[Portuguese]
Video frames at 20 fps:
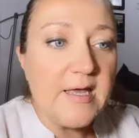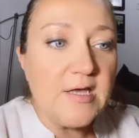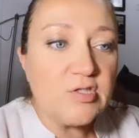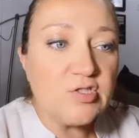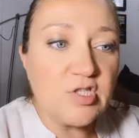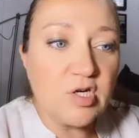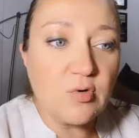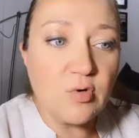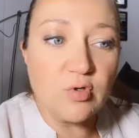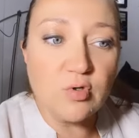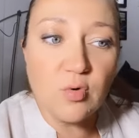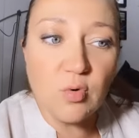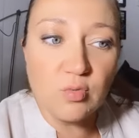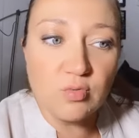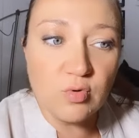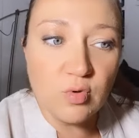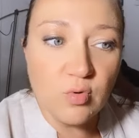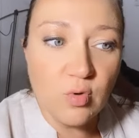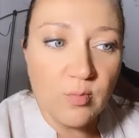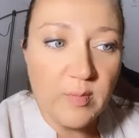De acordo com o
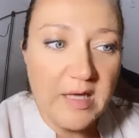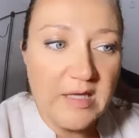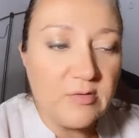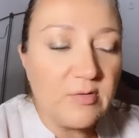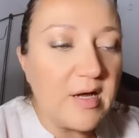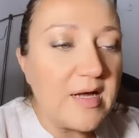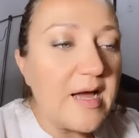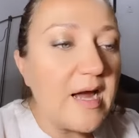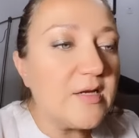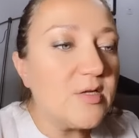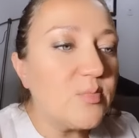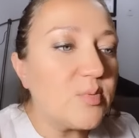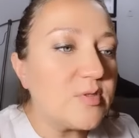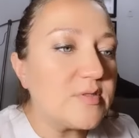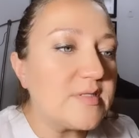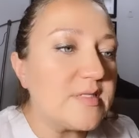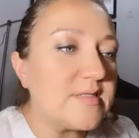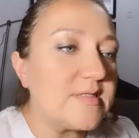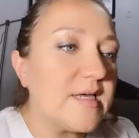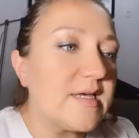documento, a carne
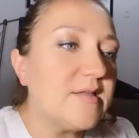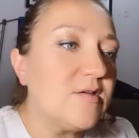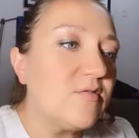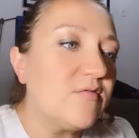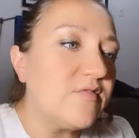processada é um